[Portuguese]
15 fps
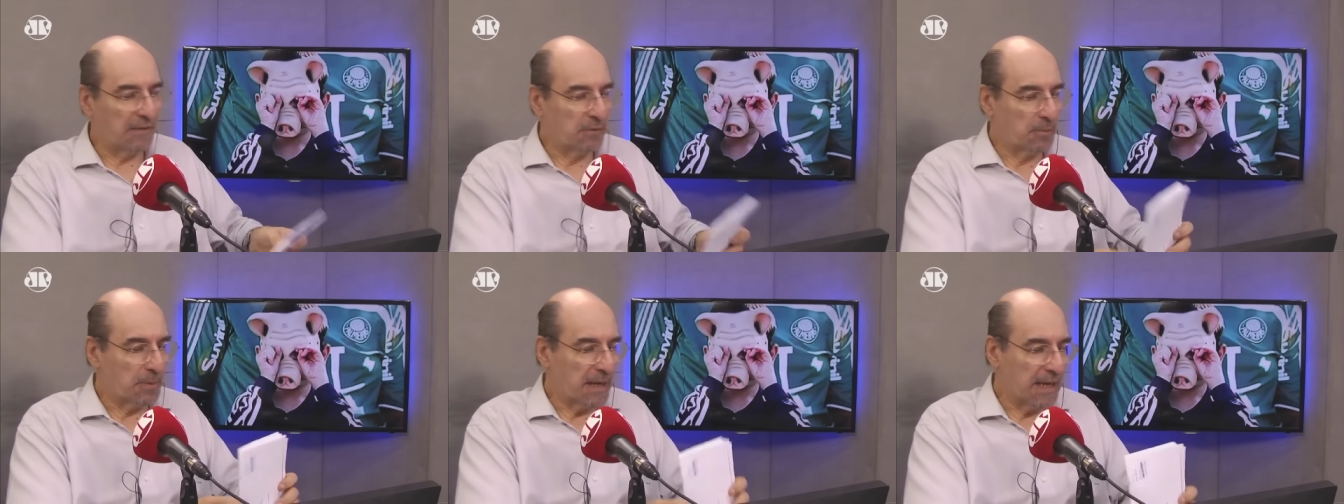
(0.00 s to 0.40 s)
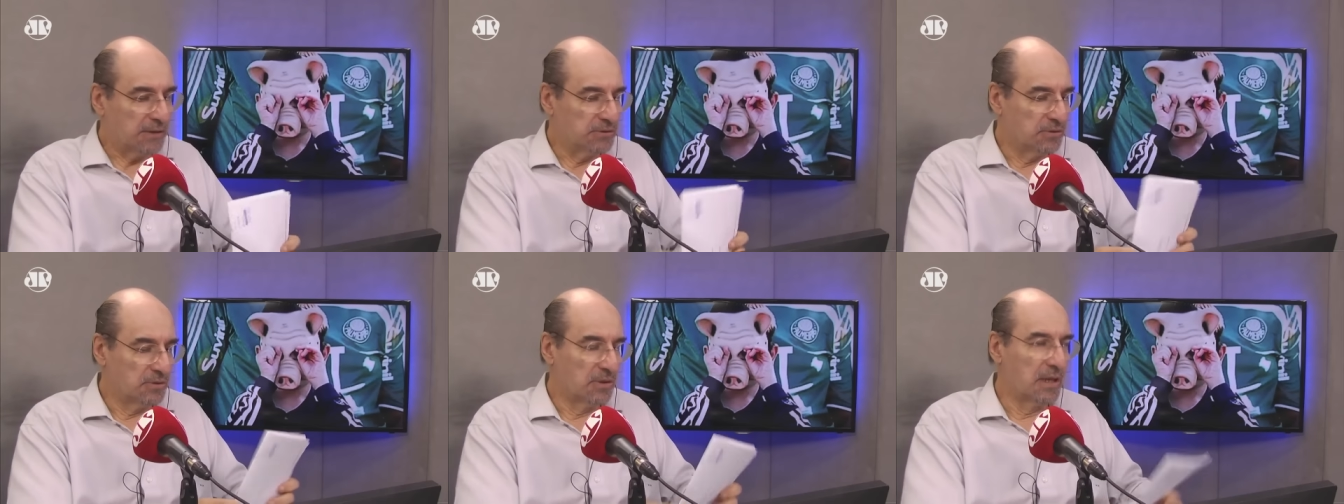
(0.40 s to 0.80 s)
o Flávio
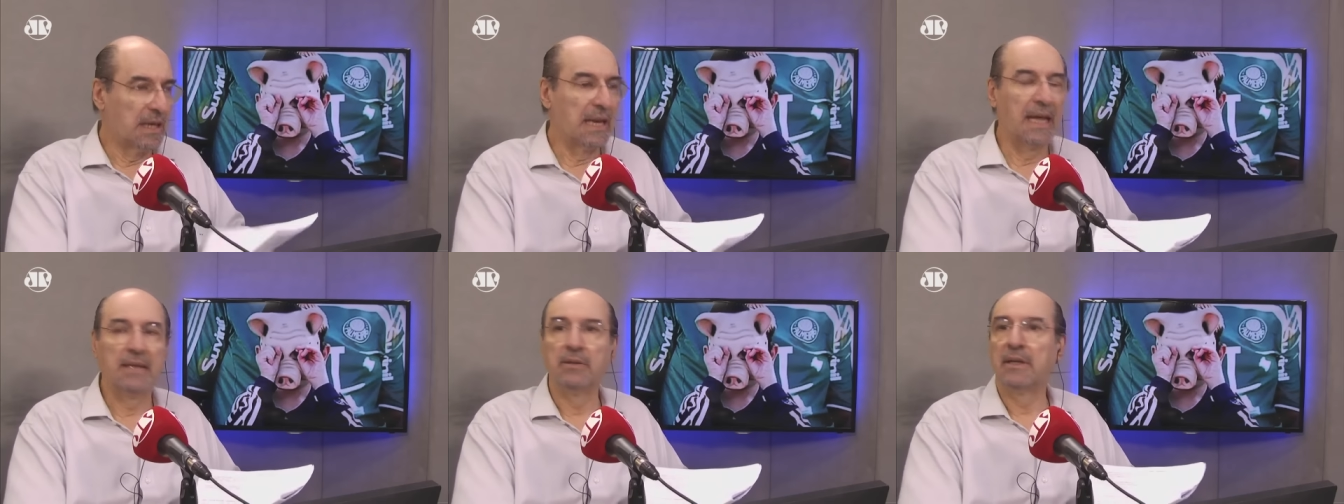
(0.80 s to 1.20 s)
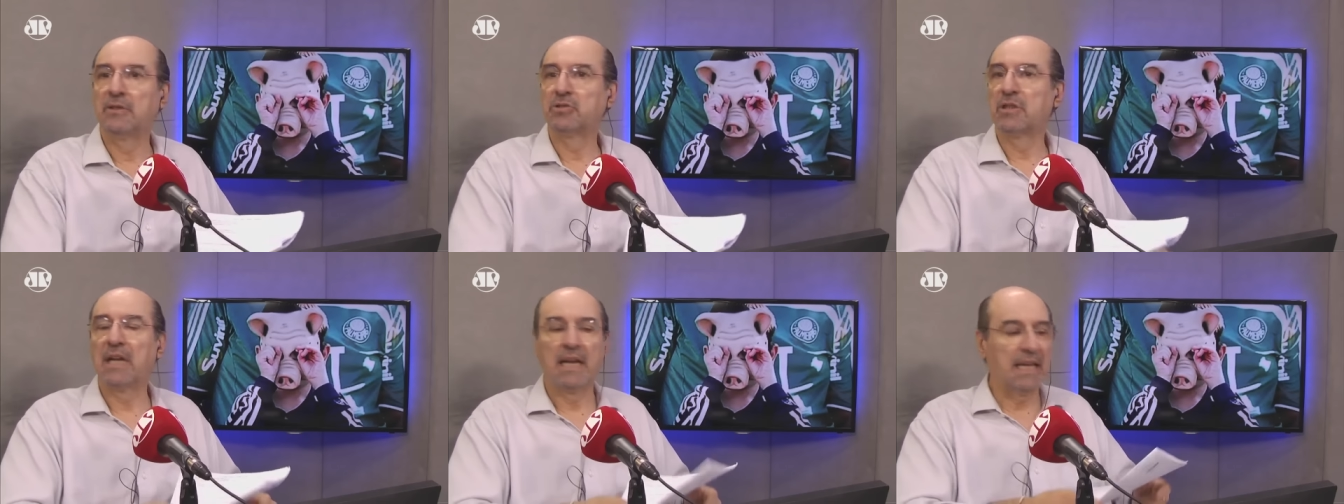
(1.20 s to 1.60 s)
Prado, lá
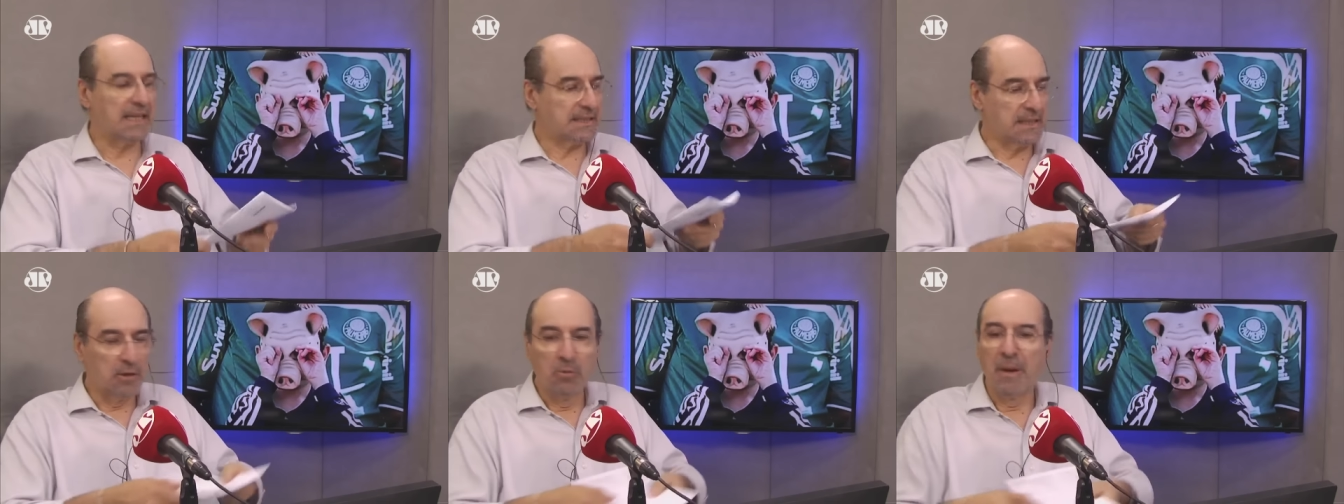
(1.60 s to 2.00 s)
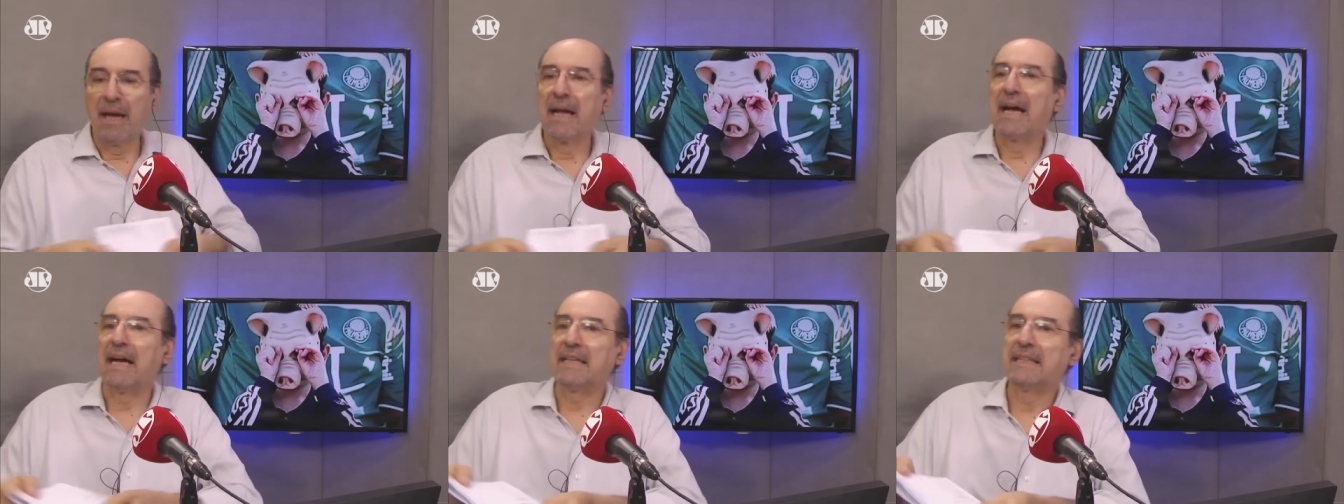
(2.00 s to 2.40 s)
na Zona Leste,
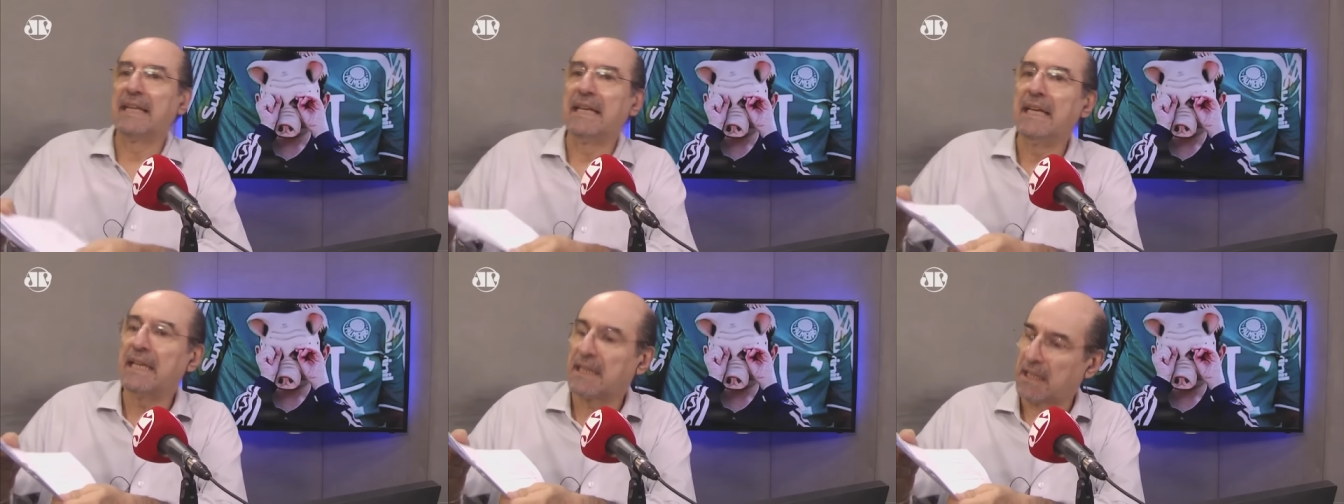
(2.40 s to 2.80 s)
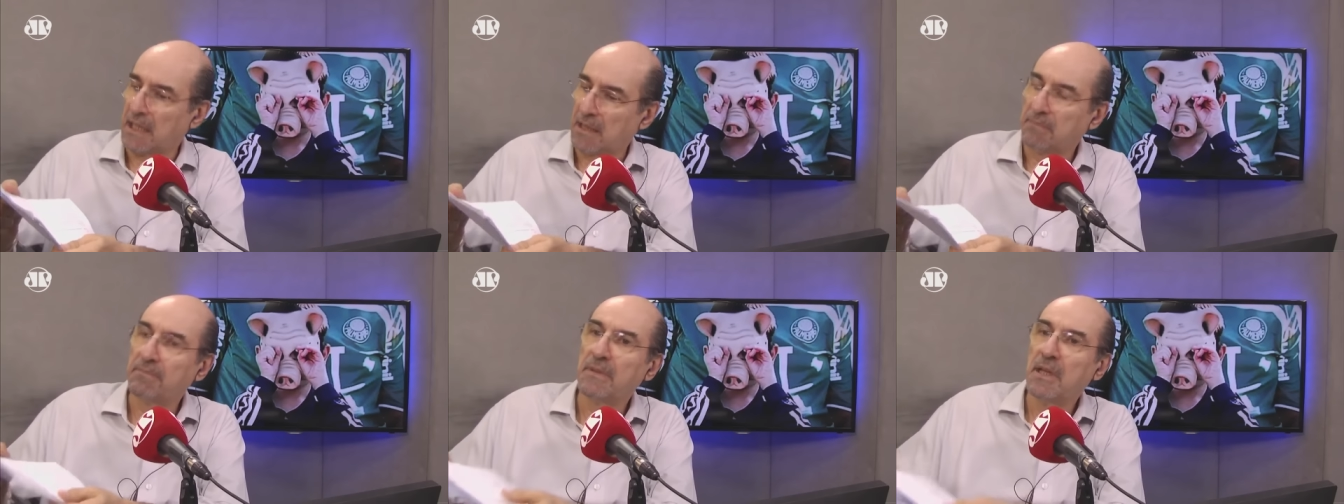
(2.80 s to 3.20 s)
uma
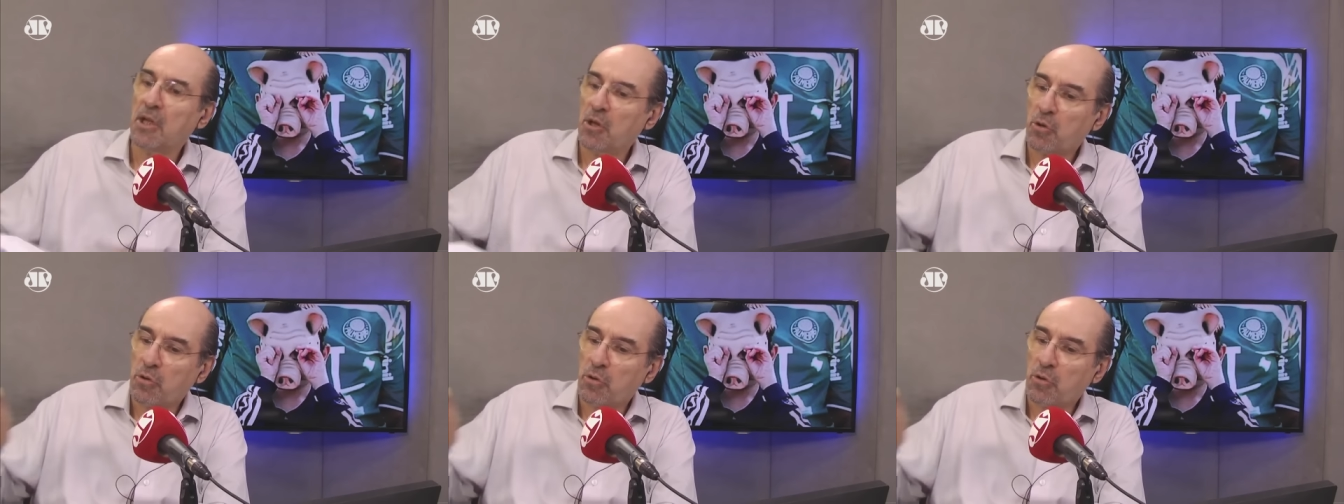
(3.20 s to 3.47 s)
cardeneta